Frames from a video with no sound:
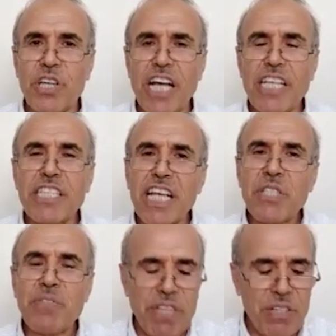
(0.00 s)

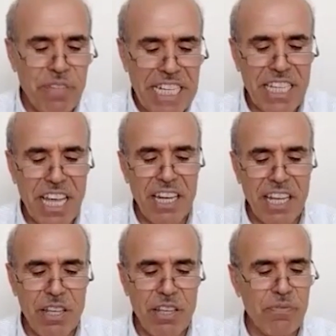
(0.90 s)
hassas bir miza,
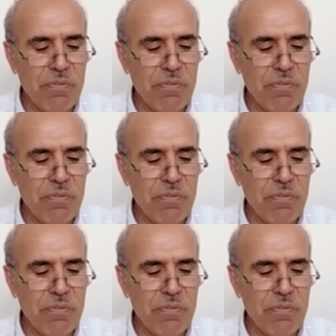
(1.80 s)
e,